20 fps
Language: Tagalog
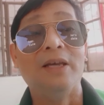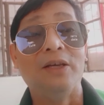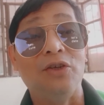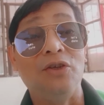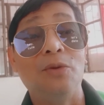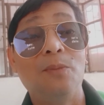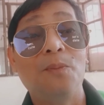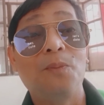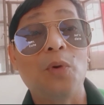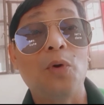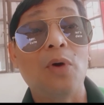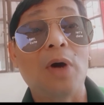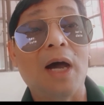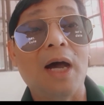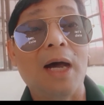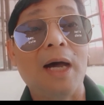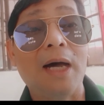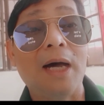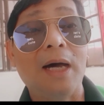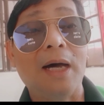yung pong
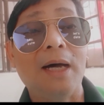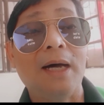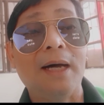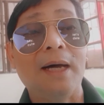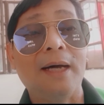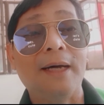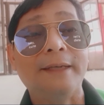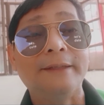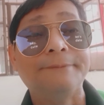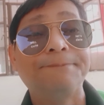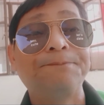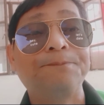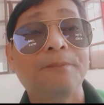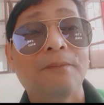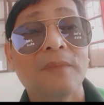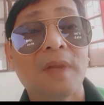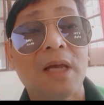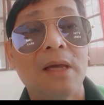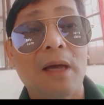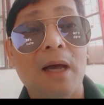uh,
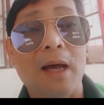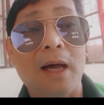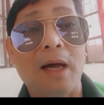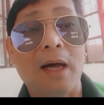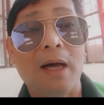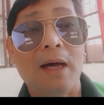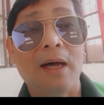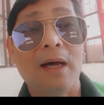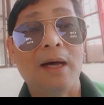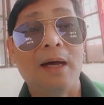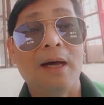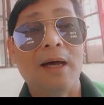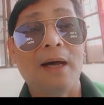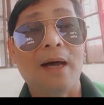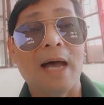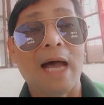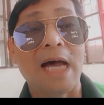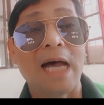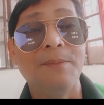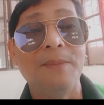
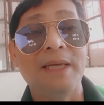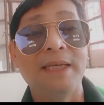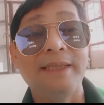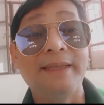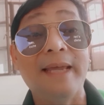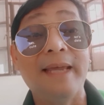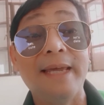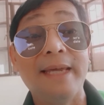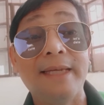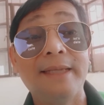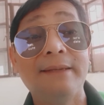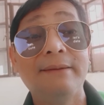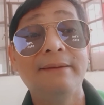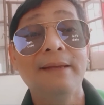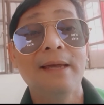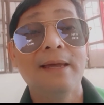uh, aming team.